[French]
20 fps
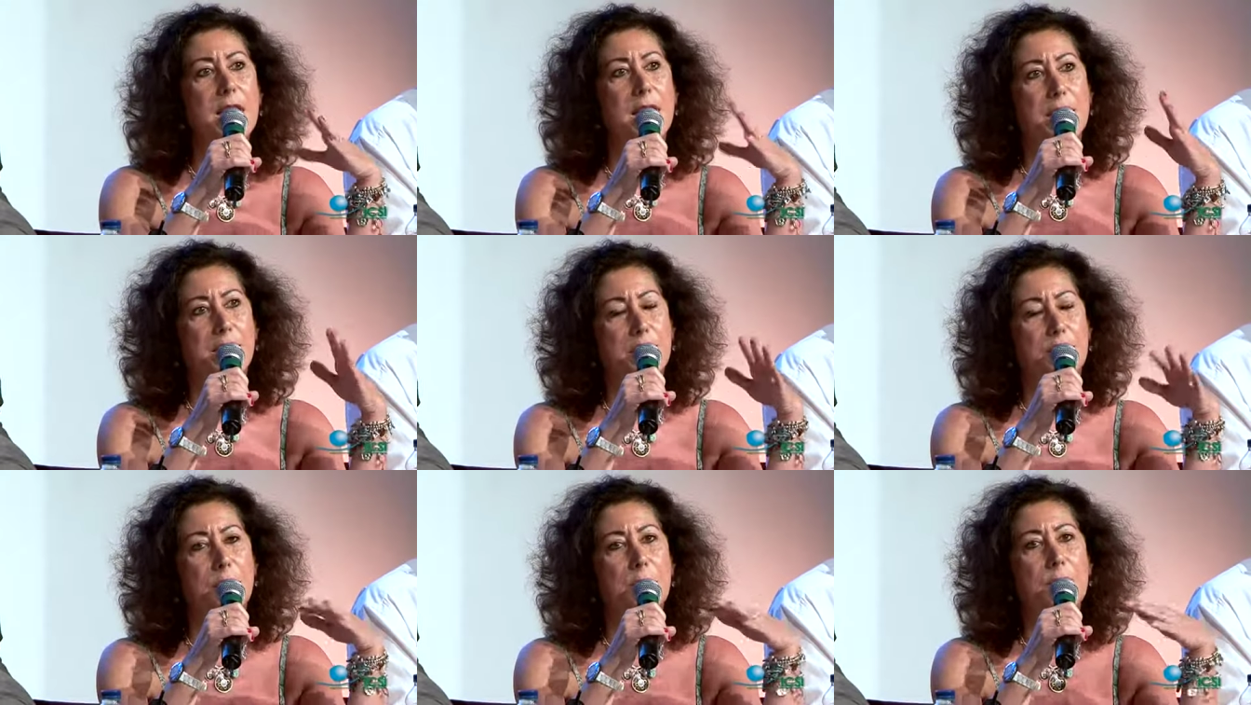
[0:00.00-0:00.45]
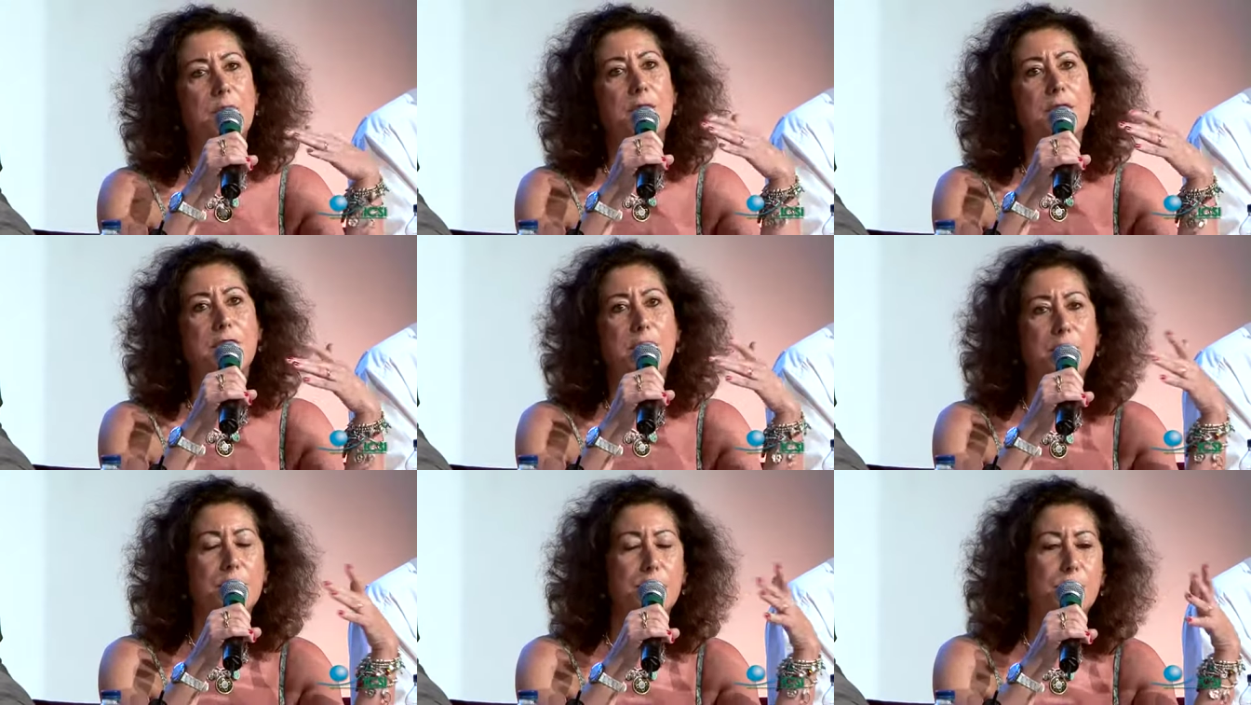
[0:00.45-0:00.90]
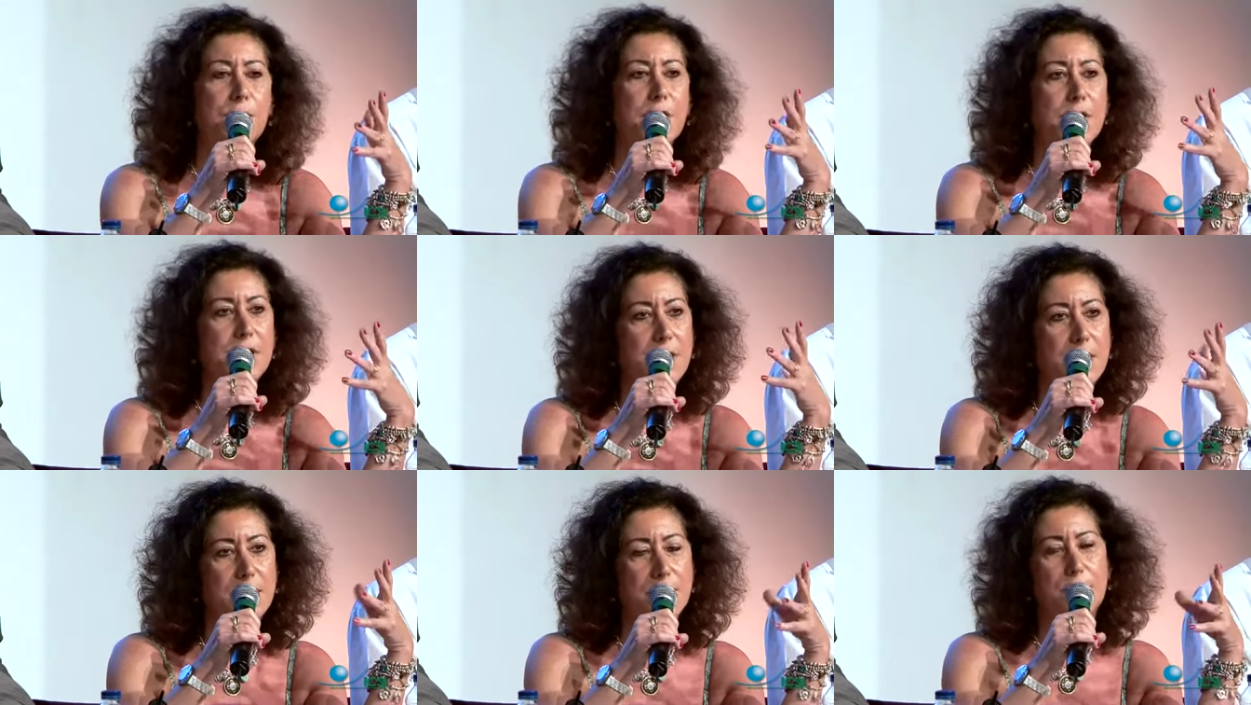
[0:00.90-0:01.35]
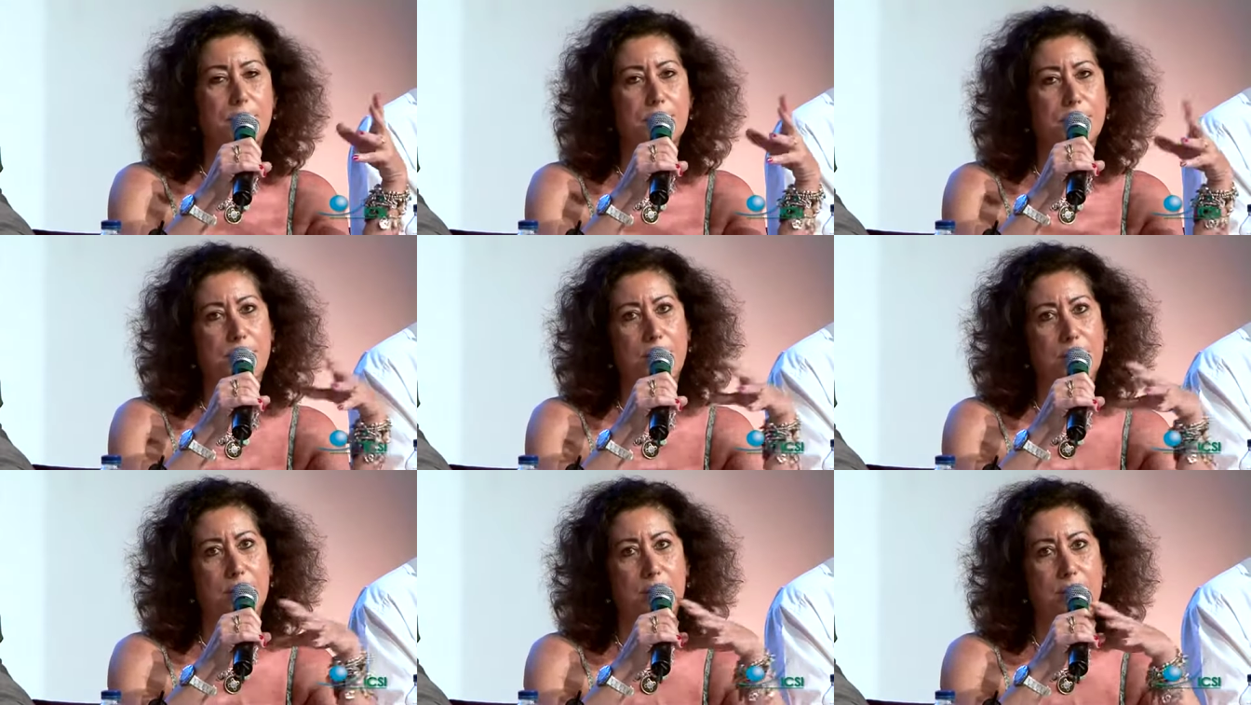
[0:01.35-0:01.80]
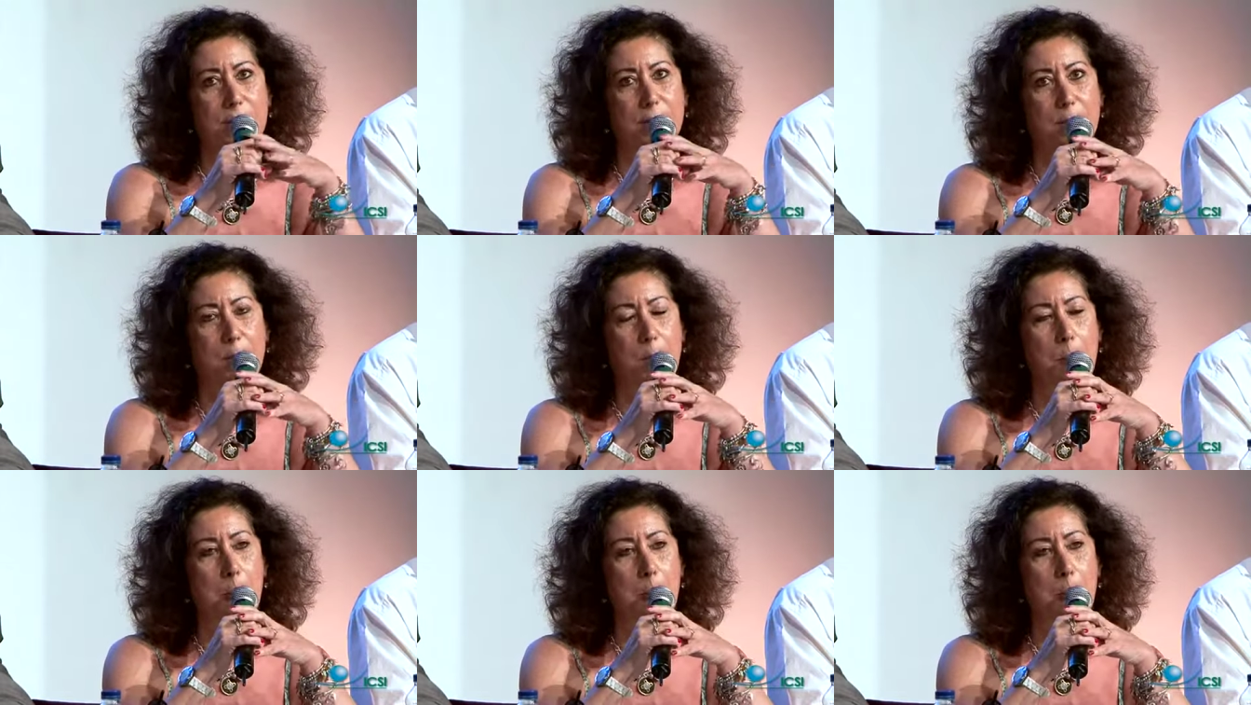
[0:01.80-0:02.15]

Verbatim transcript: et comment réduire cette souffrance.